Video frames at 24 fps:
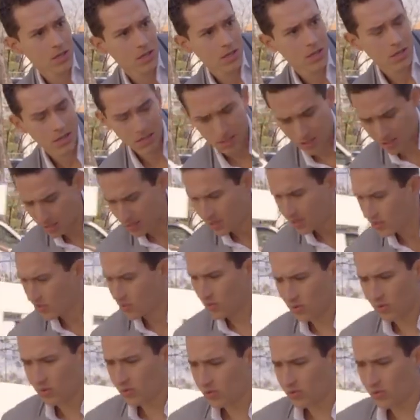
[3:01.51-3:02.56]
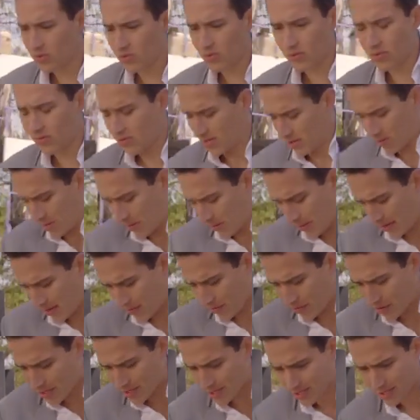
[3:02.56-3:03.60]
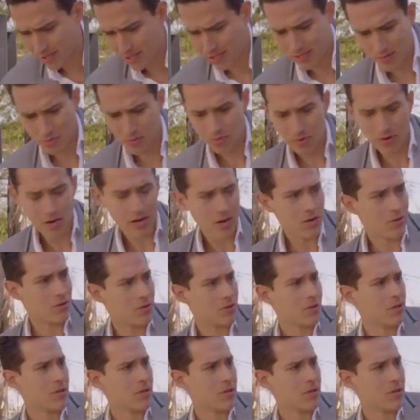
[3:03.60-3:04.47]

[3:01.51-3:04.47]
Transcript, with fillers: duele? No, no, no, se me va la fuerza, es así muy raro.